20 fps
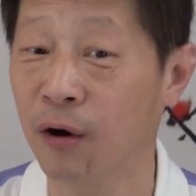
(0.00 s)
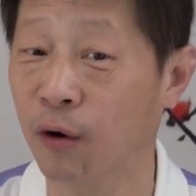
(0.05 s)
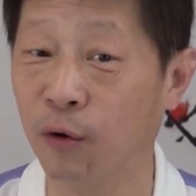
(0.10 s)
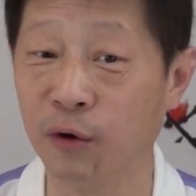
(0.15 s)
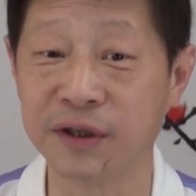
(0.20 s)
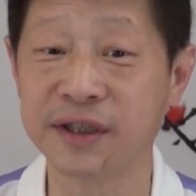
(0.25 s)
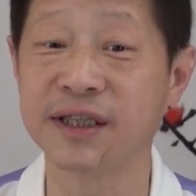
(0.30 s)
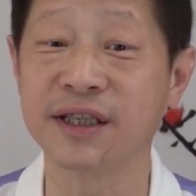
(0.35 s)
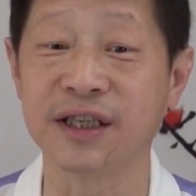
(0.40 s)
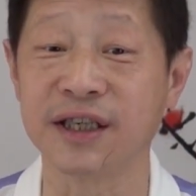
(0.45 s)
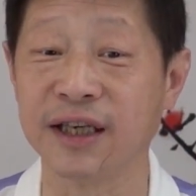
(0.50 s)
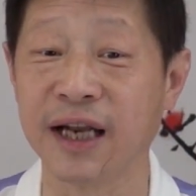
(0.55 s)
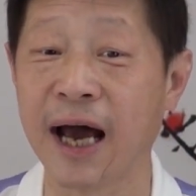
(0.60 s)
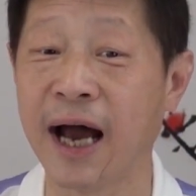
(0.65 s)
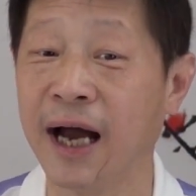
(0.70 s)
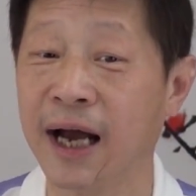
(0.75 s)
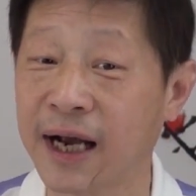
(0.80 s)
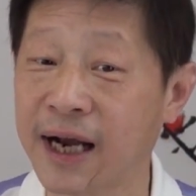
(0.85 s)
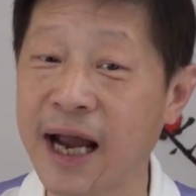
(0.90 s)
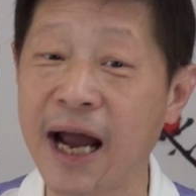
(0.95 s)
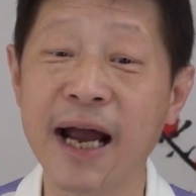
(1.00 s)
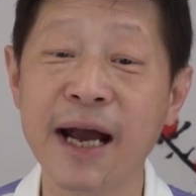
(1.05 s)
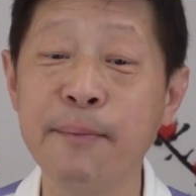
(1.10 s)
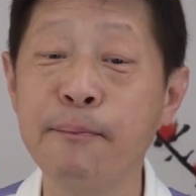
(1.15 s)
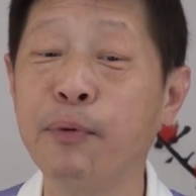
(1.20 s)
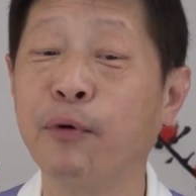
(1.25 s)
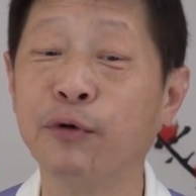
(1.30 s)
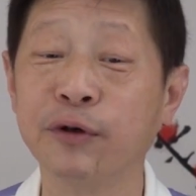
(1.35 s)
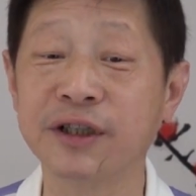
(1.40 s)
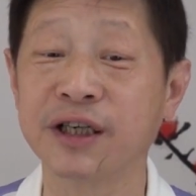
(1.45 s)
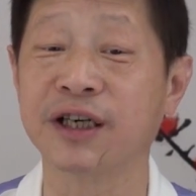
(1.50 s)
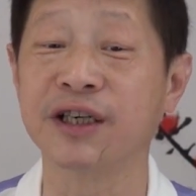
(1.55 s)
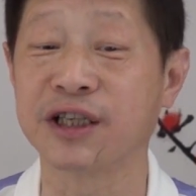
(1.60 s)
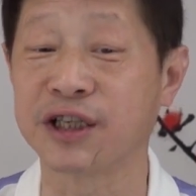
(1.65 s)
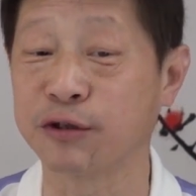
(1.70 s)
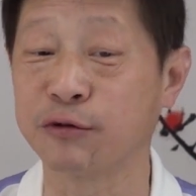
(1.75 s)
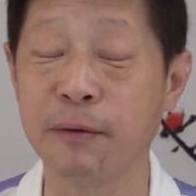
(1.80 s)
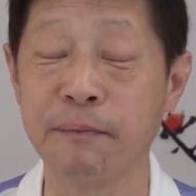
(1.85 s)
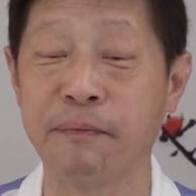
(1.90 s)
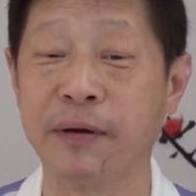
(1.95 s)
我自己呢开播这个
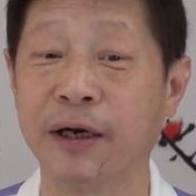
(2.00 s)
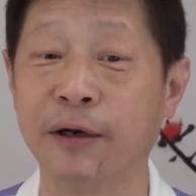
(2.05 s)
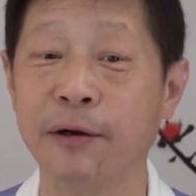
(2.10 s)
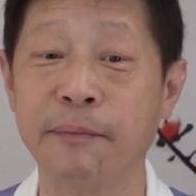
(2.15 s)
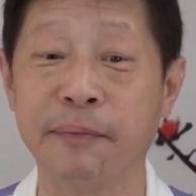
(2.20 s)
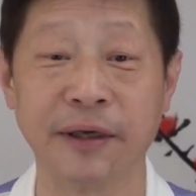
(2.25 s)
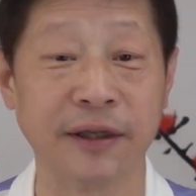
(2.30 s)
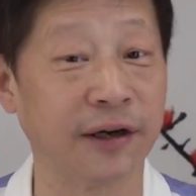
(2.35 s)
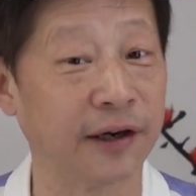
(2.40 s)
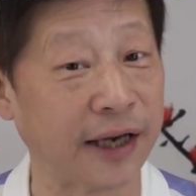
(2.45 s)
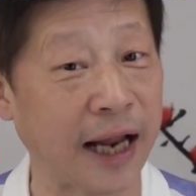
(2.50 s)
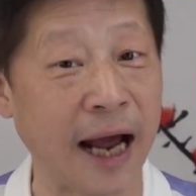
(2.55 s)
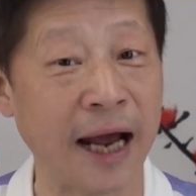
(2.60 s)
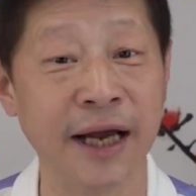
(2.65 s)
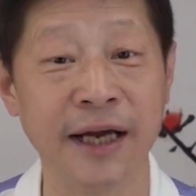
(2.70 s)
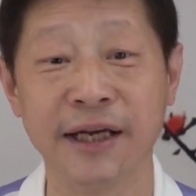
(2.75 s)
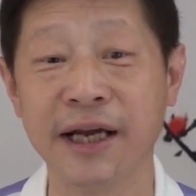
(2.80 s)
时政评论频道呢，